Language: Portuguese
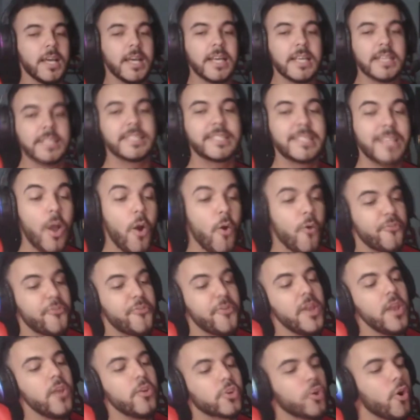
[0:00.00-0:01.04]
seu
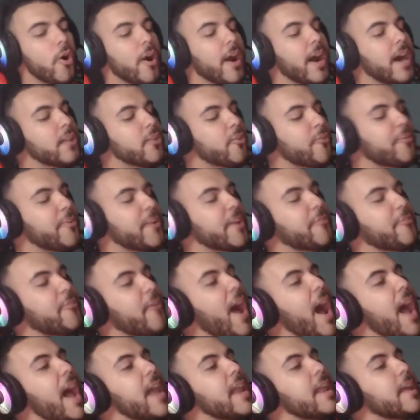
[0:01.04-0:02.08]
filho jogando Free
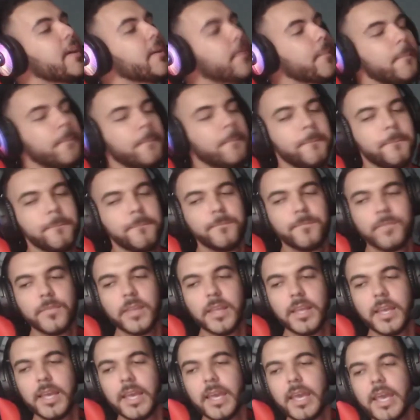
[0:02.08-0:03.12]
Fire
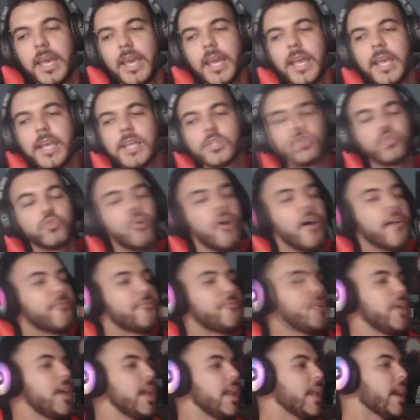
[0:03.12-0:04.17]
e sua
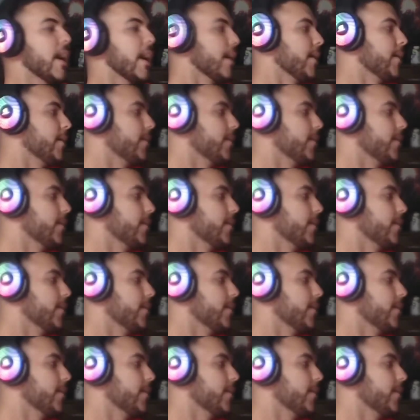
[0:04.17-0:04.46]
filha